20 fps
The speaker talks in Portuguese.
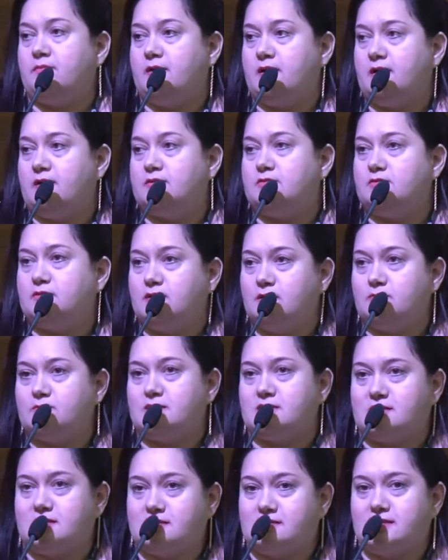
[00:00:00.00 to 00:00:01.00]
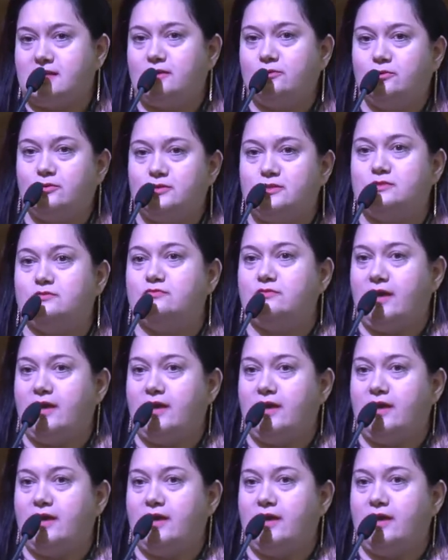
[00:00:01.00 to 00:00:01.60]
é digamos assim, seguidores